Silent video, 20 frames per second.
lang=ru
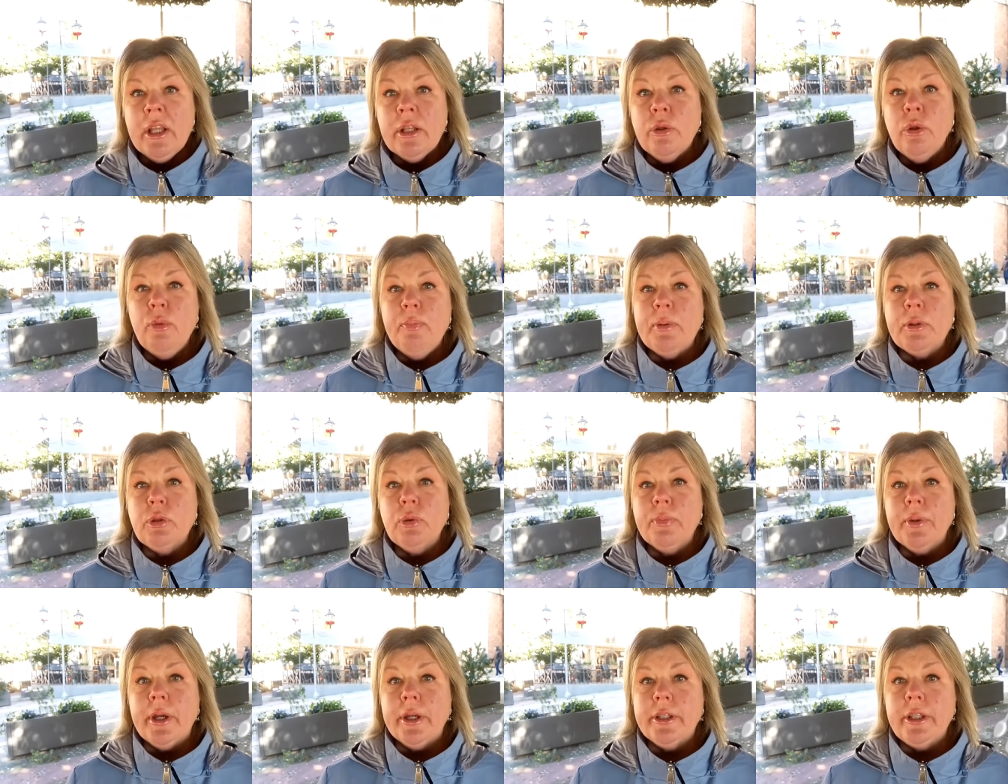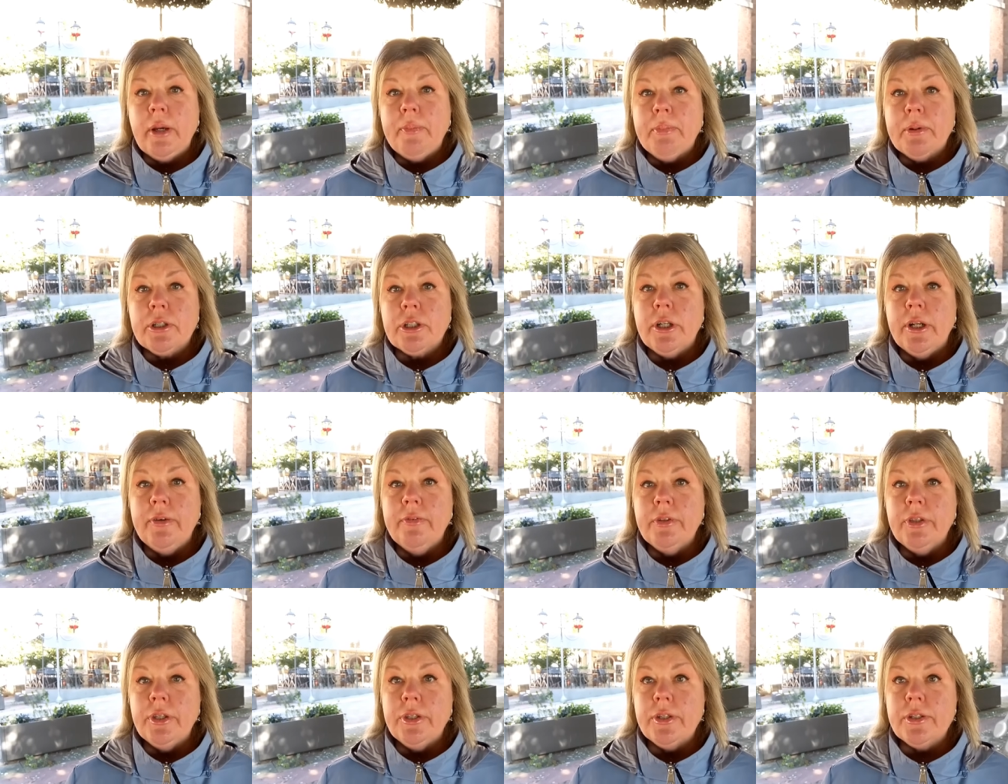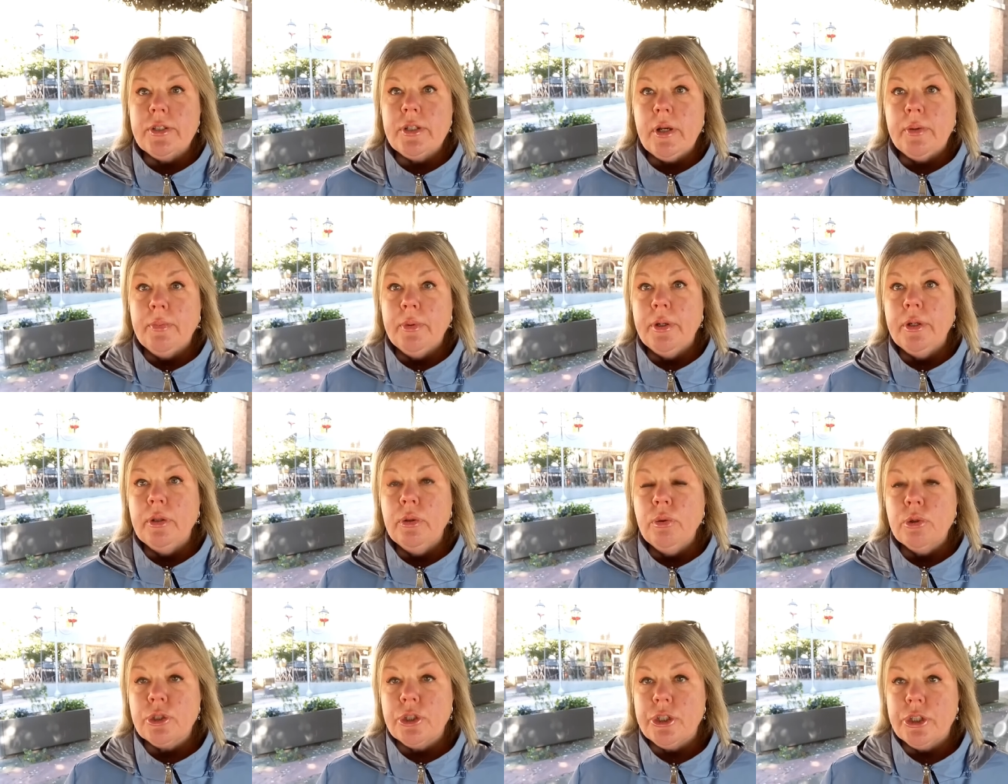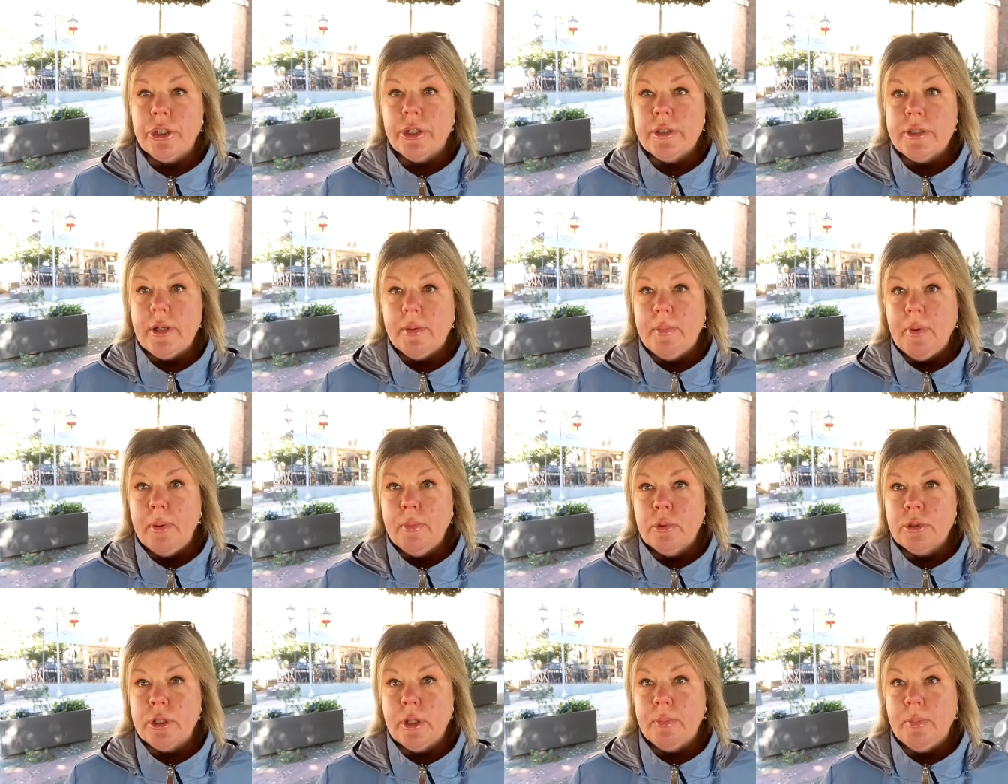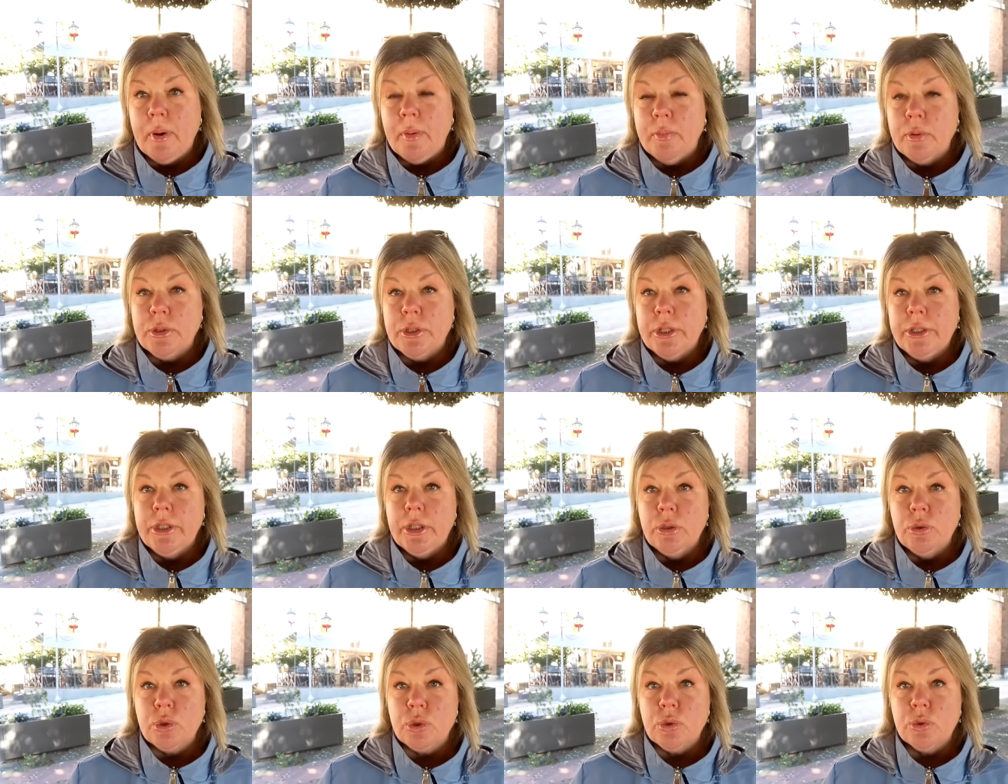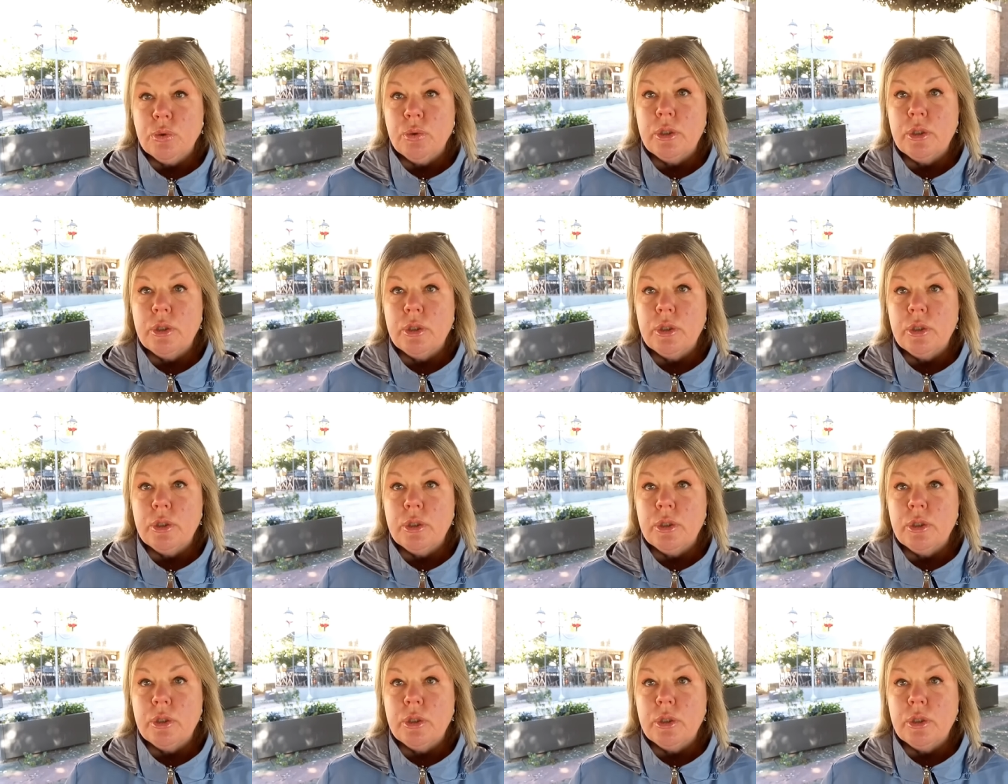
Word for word: ну и потом, когда пошли вот эти самые ложечки за маму, за папу, за дедушку.